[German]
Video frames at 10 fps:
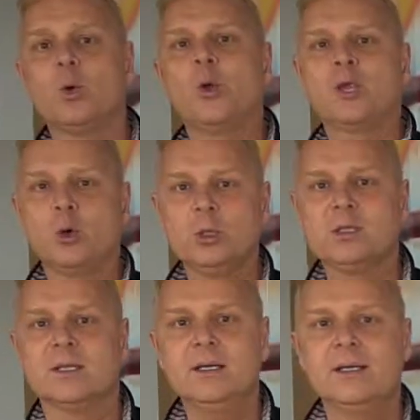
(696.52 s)
neue
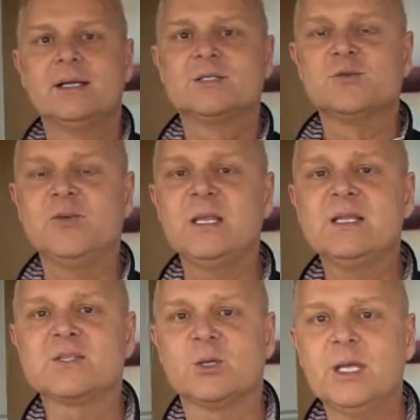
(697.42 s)
Kunden ne, zu
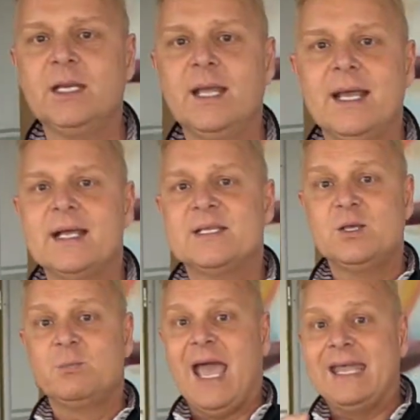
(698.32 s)
finden, sondern
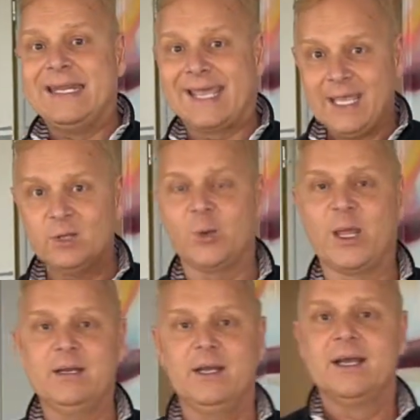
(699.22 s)
sie haben keine
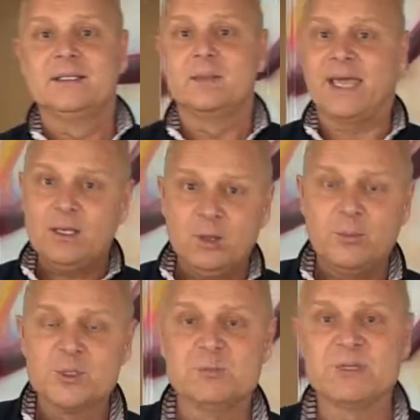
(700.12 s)
Rechnungen. Die
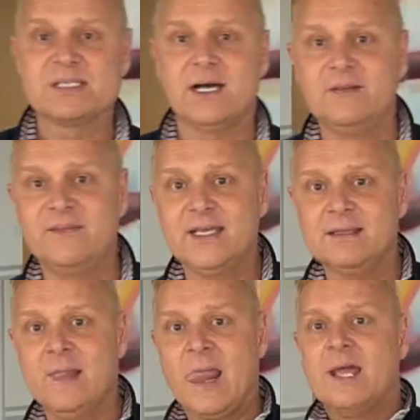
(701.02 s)
Rechnungen müssen bezahlt
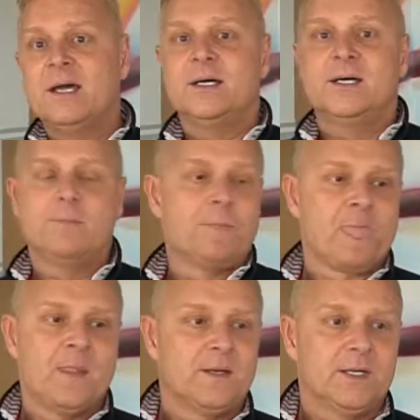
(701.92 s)
werden. Äh, äh
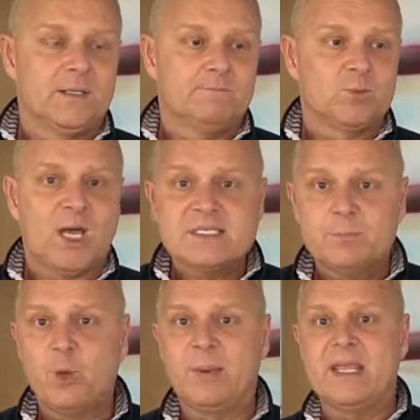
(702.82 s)
da ist
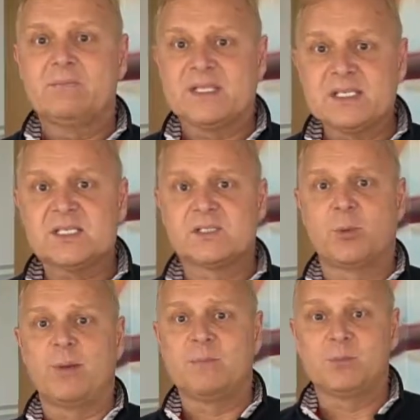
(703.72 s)
ein Problem, das ist das
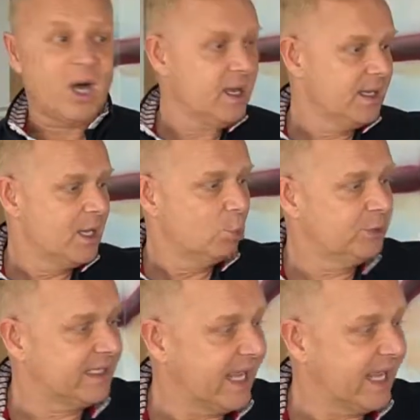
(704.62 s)
Problem da. Und ich